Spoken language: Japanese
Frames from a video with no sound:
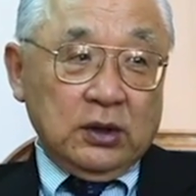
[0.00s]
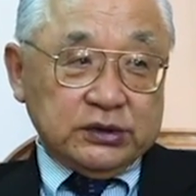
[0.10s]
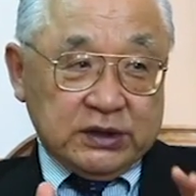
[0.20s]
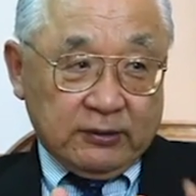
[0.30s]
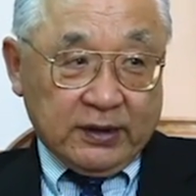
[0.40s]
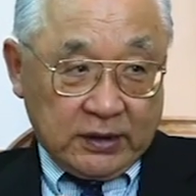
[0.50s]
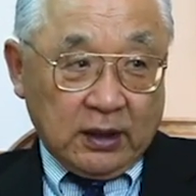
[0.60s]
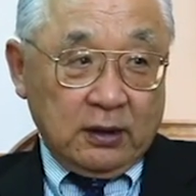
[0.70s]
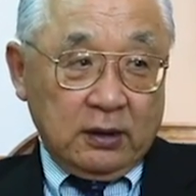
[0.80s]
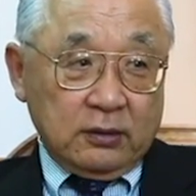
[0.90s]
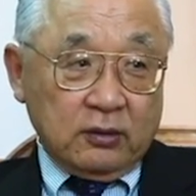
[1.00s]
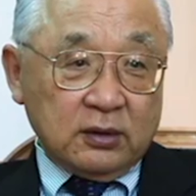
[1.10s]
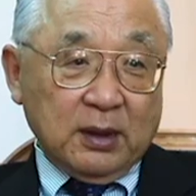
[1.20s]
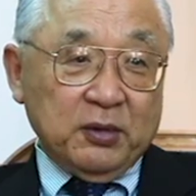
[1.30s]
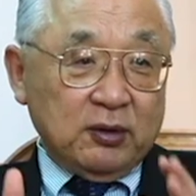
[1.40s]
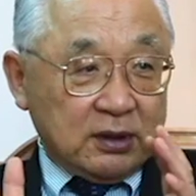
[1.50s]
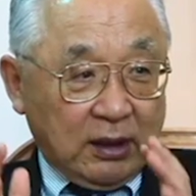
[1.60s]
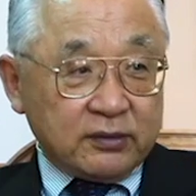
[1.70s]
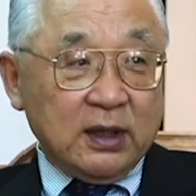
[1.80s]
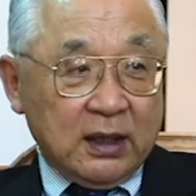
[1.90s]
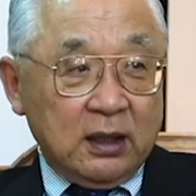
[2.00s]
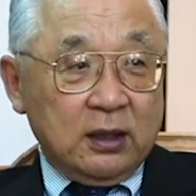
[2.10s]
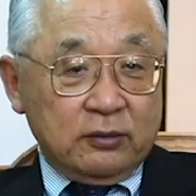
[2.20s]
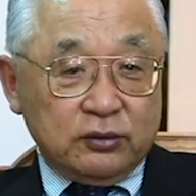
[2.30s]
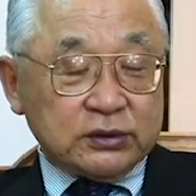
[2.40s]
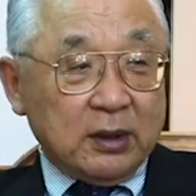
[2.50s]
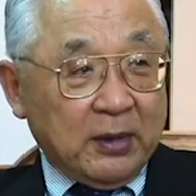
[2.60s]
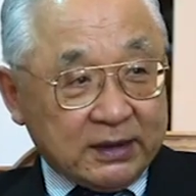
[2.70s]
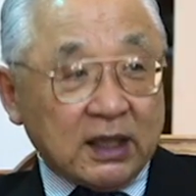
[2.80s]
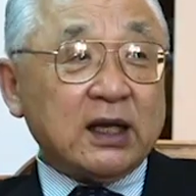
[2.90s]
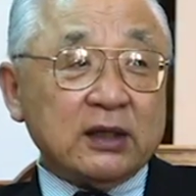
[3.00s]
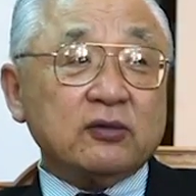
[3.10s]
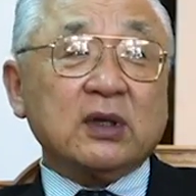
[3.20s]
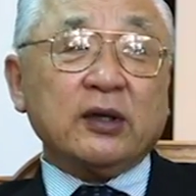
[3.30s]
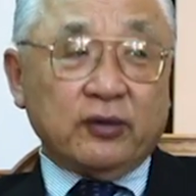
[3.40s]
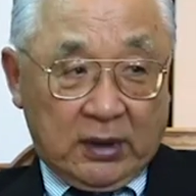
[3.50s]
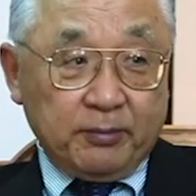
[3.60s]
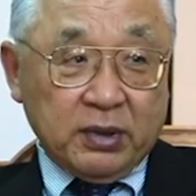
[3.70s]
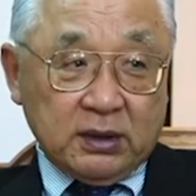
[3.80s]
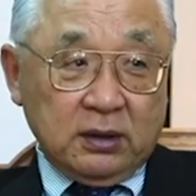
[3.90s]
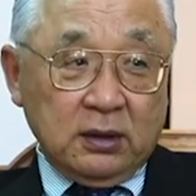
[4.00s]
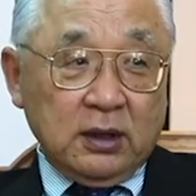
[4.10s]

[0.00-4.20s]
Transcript: 幸せそのためにはたくさんその人らも働かんというかよねやっぱりそれ